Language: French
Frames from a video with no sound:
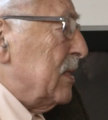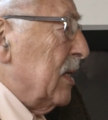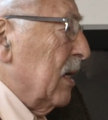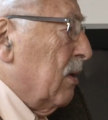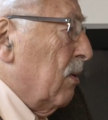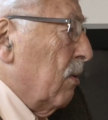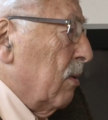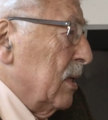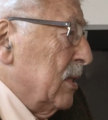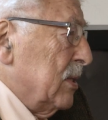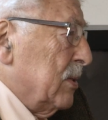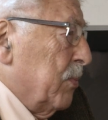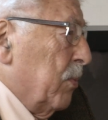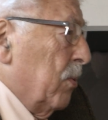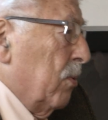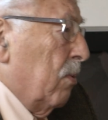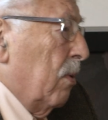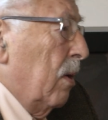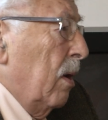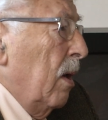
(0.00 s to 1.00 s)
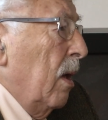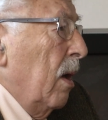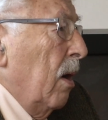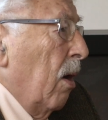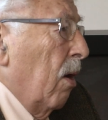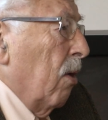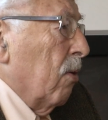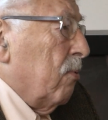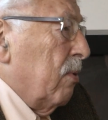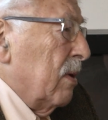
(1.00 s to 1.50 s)
ça correspond
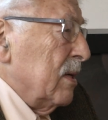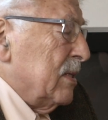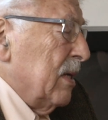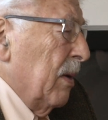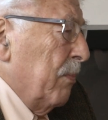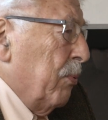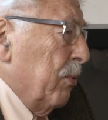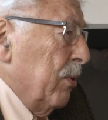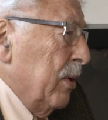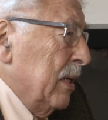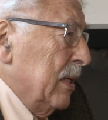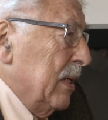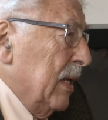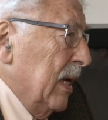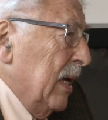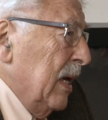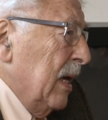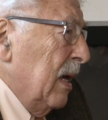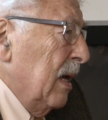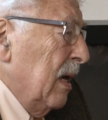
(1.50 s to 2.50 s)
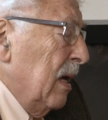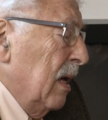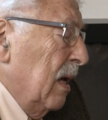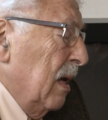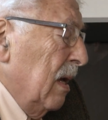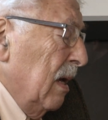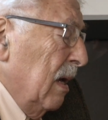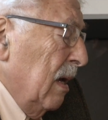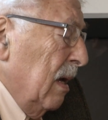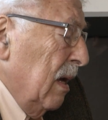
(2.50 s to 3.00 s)
En quoi ça peut aider
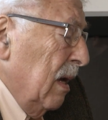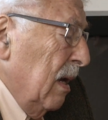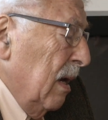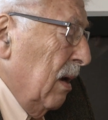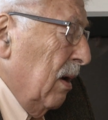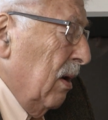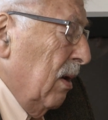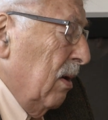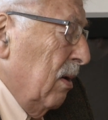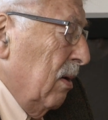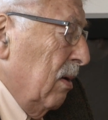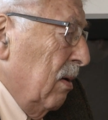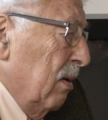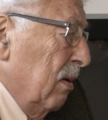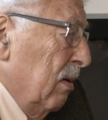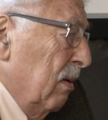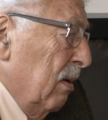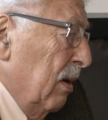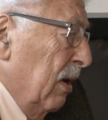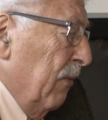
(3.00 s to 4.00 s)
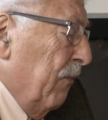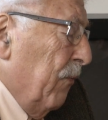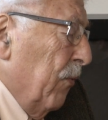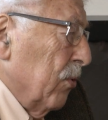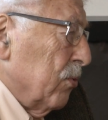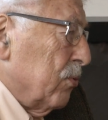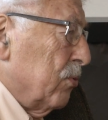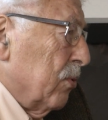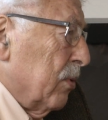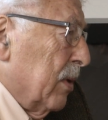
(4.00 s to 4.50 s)

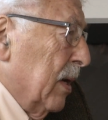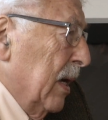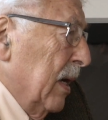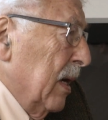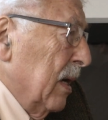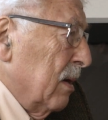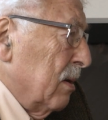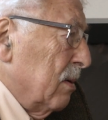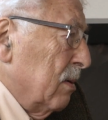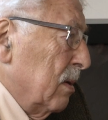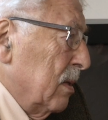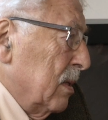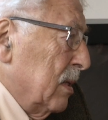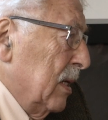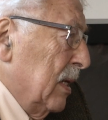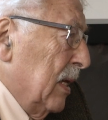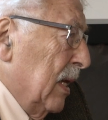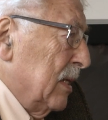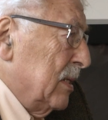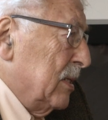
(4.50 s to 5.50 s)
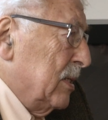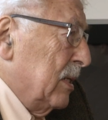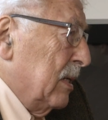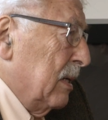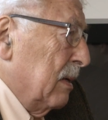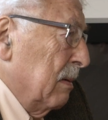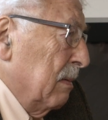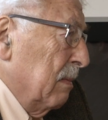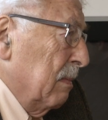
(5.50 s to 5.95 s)
l'effort de guerre des nazis